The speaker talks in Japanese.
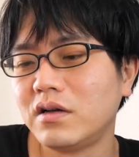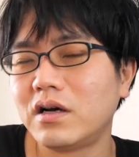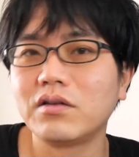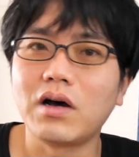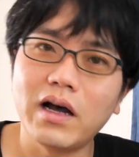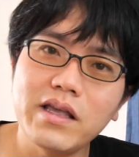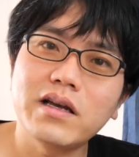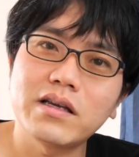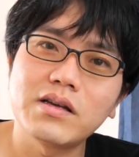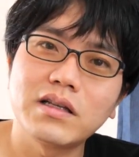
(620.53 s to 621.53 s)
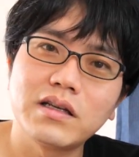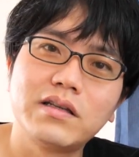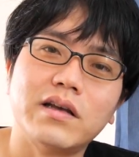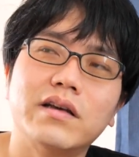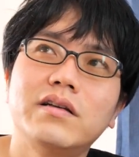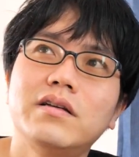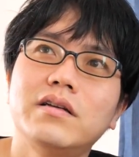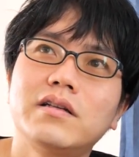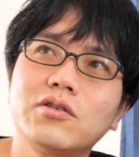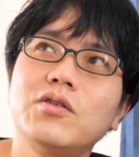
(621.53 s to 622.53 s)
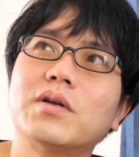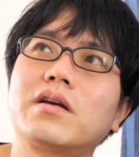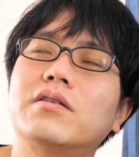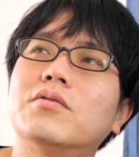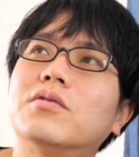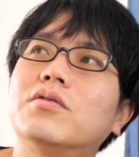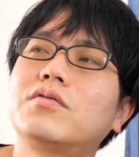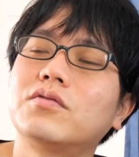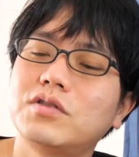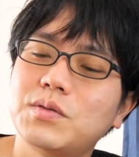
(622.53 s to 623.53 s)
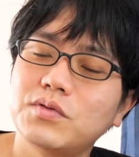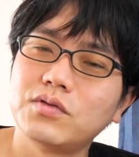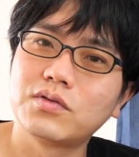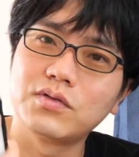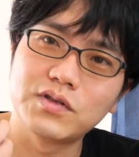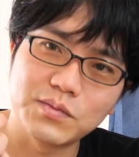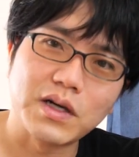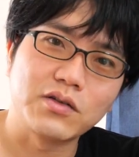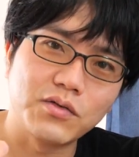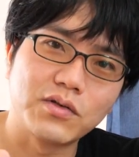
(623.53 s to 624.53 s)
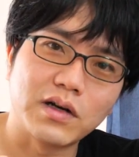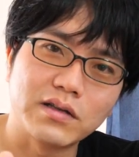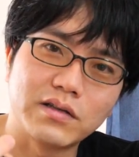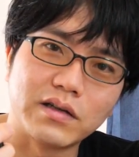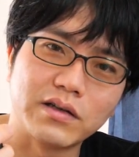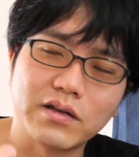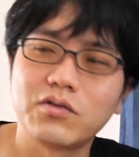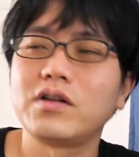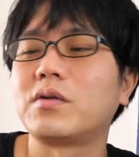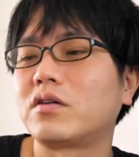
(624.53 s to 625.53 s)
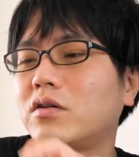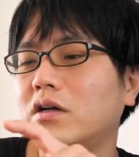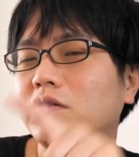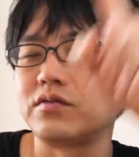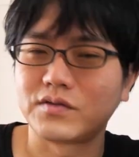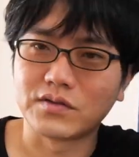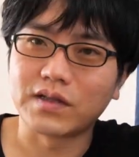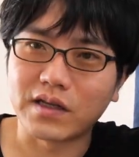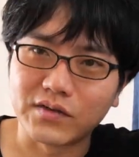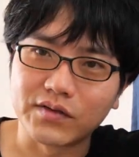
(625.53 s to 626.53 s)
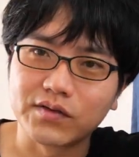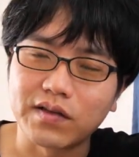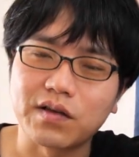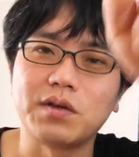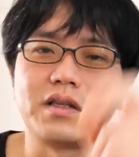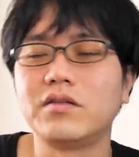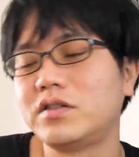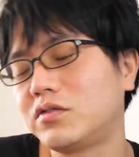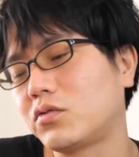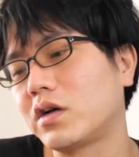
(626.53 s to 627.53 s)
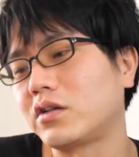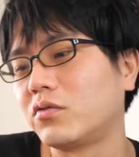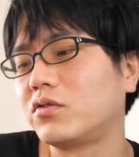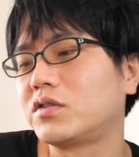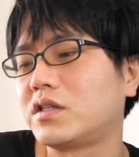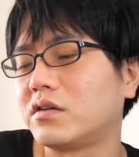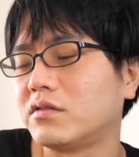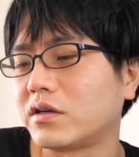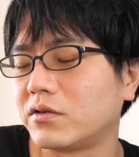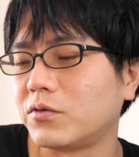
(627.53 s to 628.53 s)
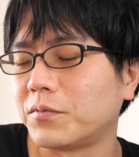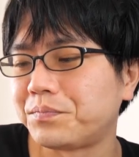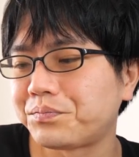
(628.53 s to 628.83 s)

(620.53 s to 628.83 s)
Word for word: あの合鍵ができて例えばだけどこの自分のこのスマートフォンがあってでこれ今あのさっきのそのセサミっていう自動鍵登録してあるんだけど